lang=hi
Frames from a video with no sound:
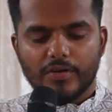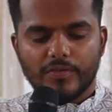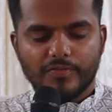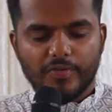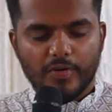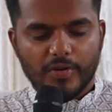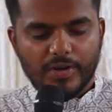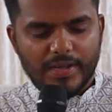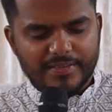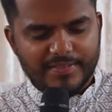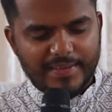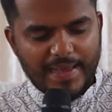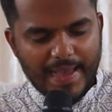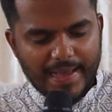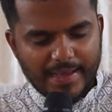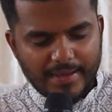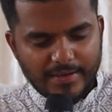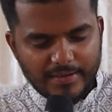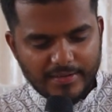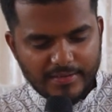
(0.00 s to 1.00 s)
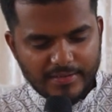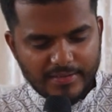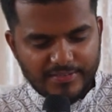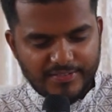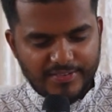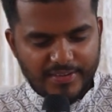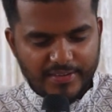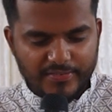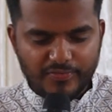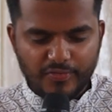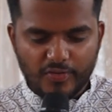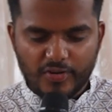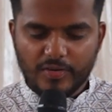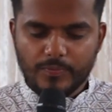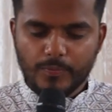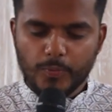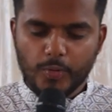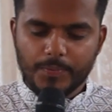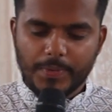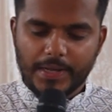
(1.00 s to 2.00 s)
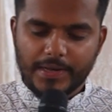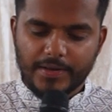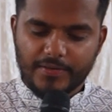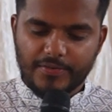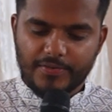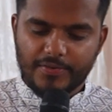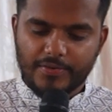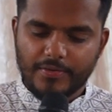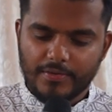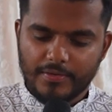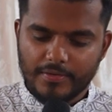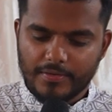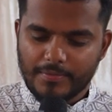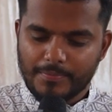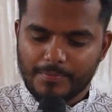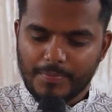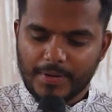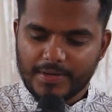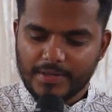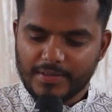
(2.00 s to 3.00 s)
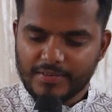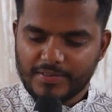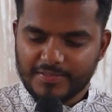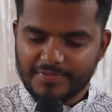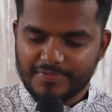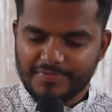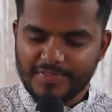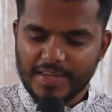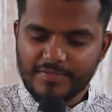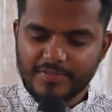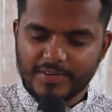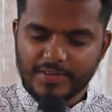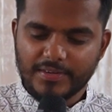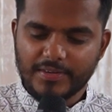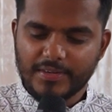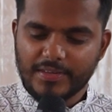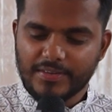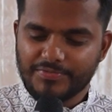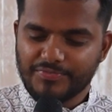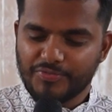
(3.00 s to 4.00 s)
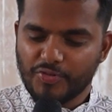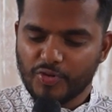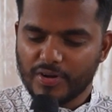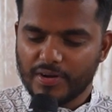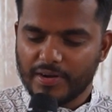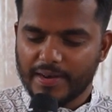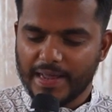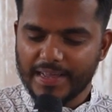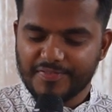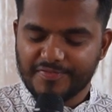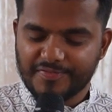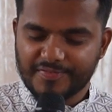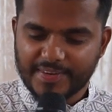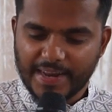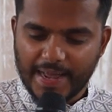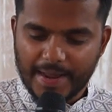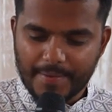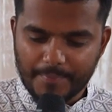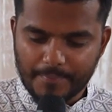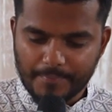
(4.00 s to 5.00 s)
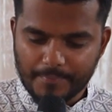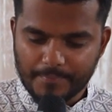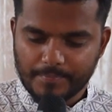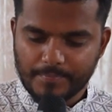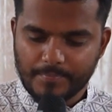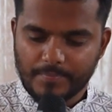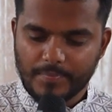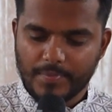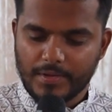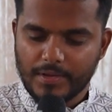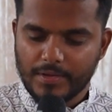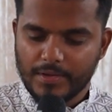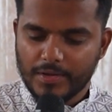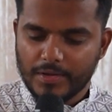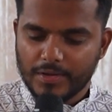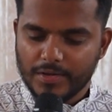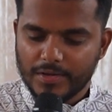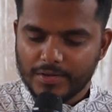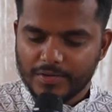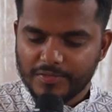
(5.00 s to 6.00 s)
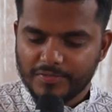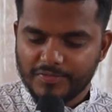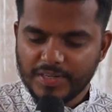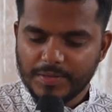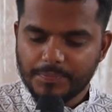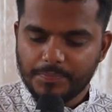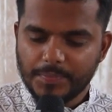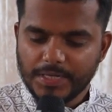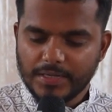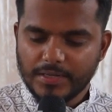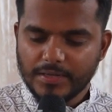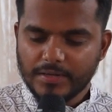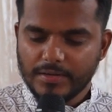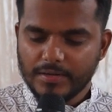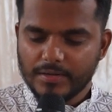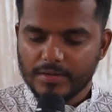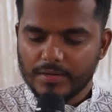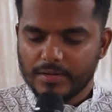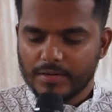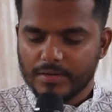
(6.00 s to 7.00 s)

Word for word: For his anger is just for a moment बट हिज फेवर इज फॉर अ लाइफ टाइम वीपिंग